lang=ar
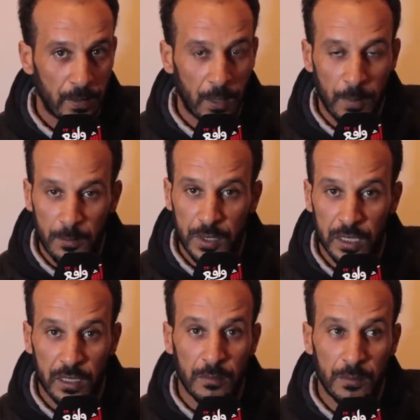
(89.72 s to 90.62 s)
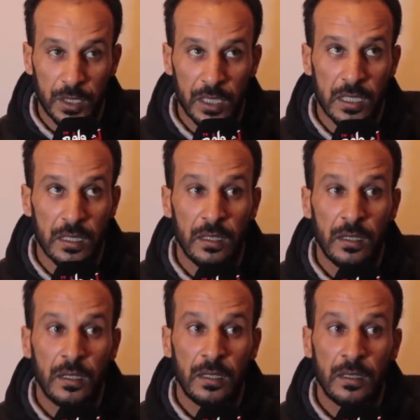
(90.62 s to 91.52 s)
قبل مشيت مشيت
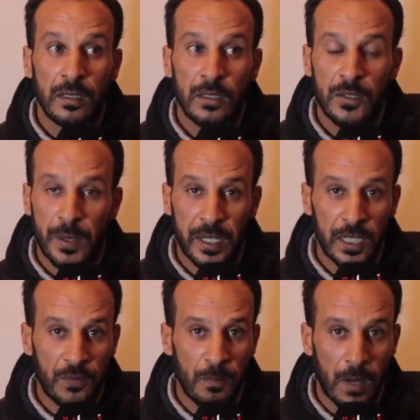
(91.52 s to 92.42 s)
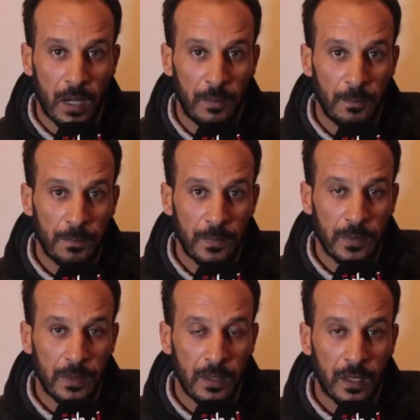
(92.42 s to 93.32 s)
تبريت فما
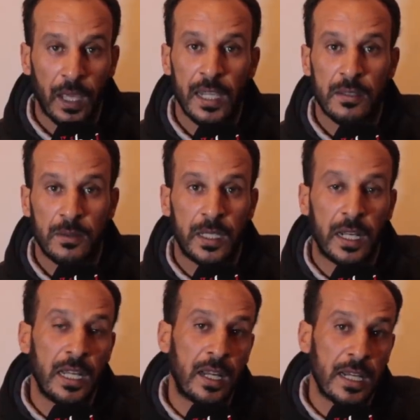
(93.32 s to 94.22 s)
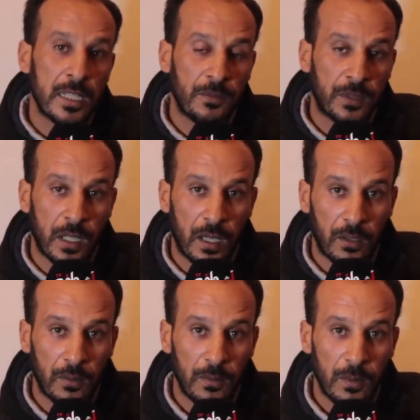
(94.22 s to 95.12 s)
لقيت الدريه جالسه في
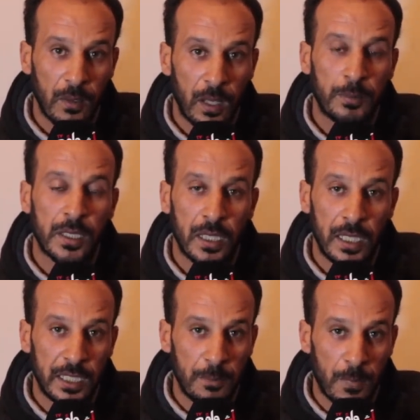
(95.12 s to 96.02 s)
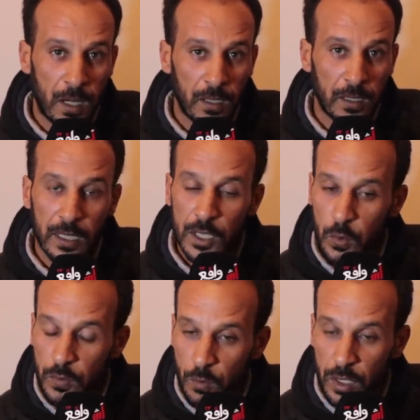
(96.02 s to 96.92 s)
الدار هبطت عندي امها قلت لها
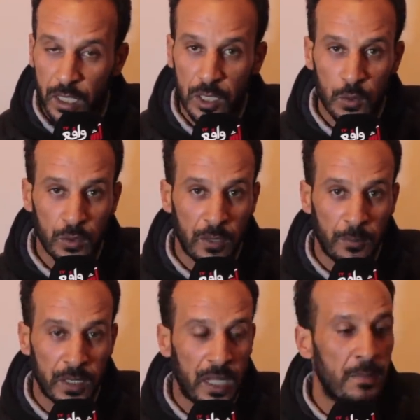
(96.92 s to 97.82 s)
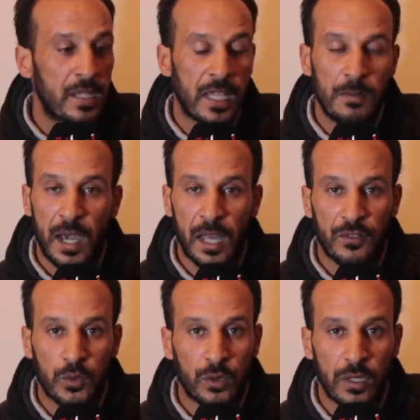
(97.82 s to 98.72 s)
شوفي ولدك شنو داير بلدي انا مازال ما
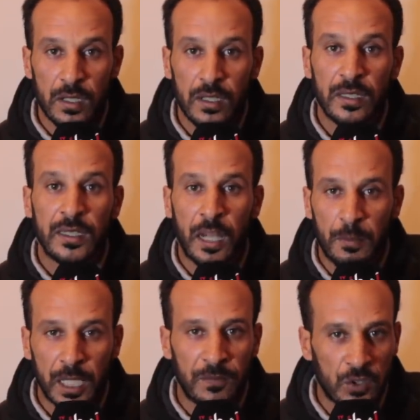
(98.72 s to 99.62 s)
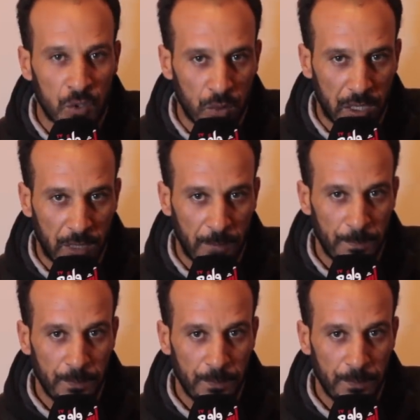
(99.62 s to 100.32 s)
عارف شنو الضربه كيفاش شنو دايره